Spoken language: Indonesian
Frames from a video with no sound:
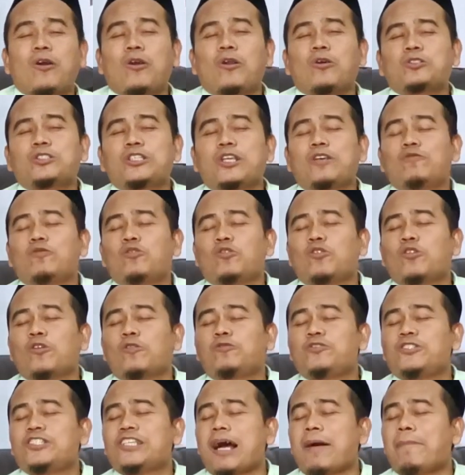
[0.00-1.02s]
Ono sing
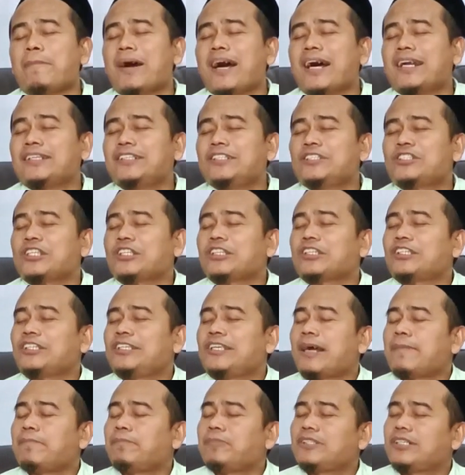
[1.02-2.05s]
wukuf zamani
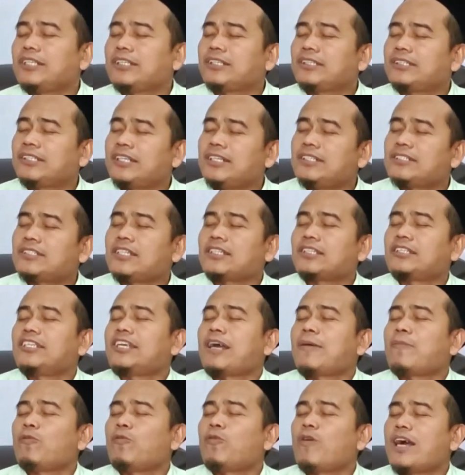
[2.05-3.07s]
setiap detik,
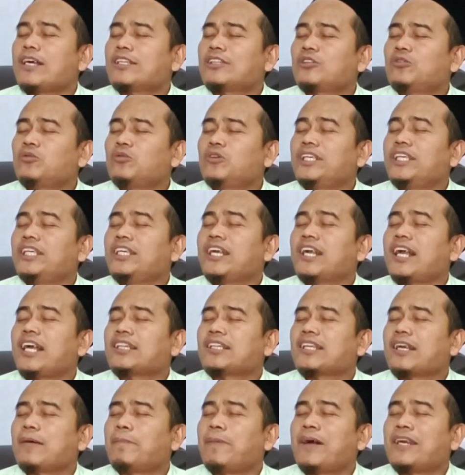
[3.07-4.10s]
setiap waktu
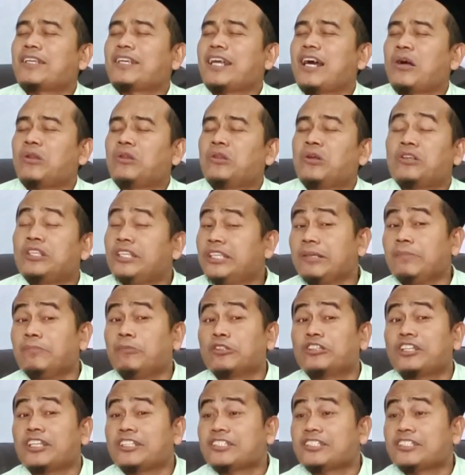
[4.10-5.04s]
ingat kepada Allah. Niki